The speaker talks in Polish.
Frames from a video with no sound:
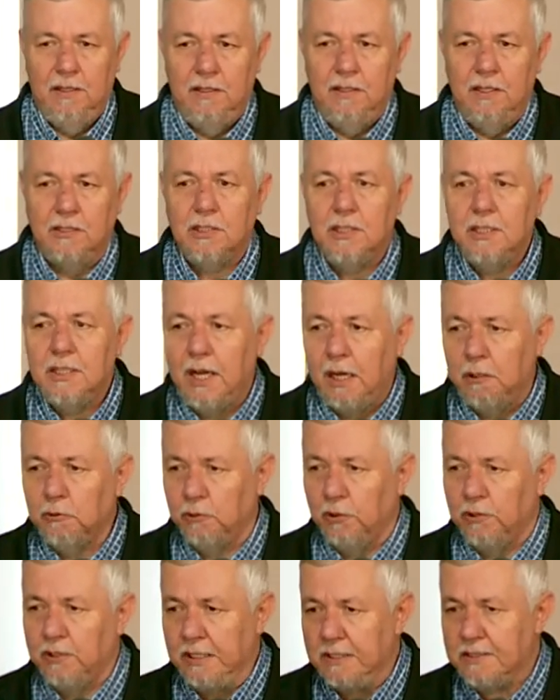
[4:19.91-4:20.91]
Jeżeli
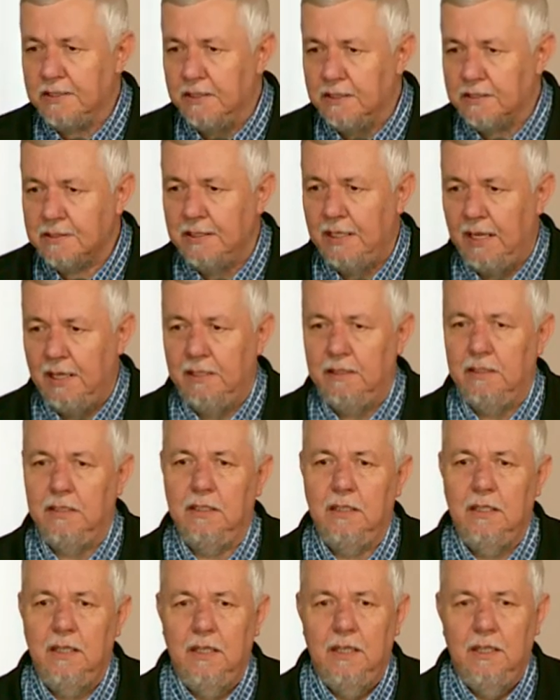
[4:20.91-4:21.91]
autor jest
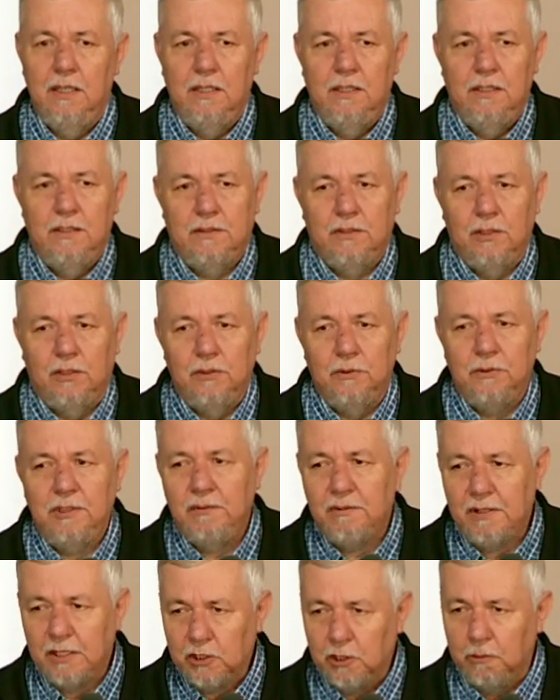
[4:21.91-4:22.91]
nieznany, to
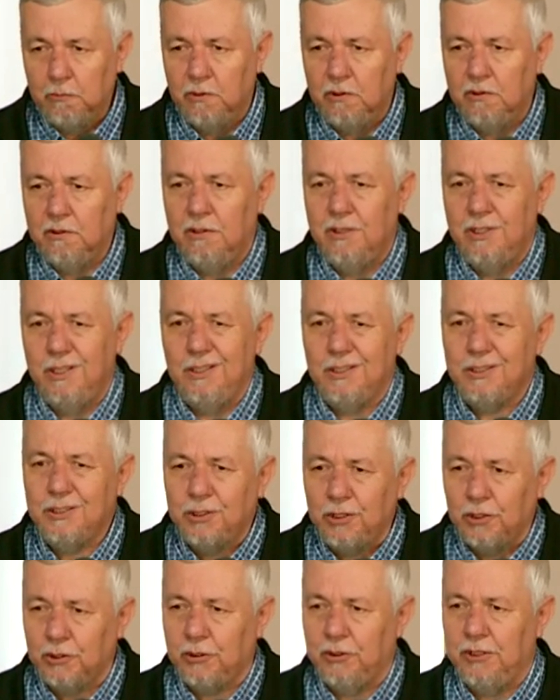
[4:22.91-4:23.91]
nie wiadomo,
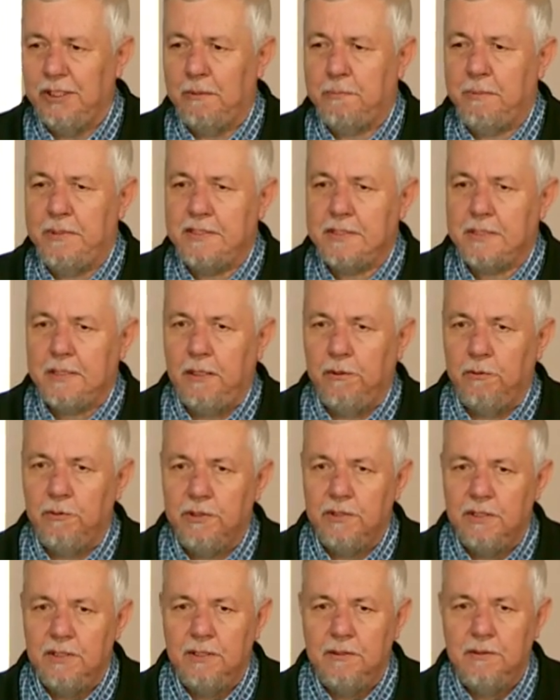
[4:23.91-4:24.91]
kto to napisał,
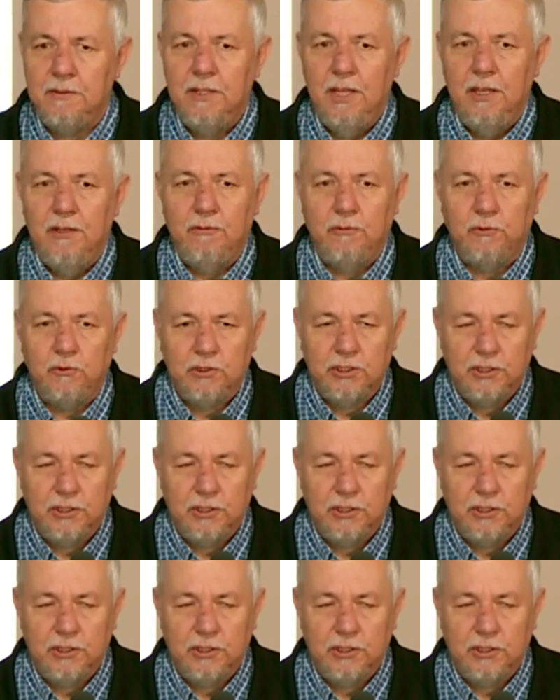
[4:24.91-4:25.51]
i w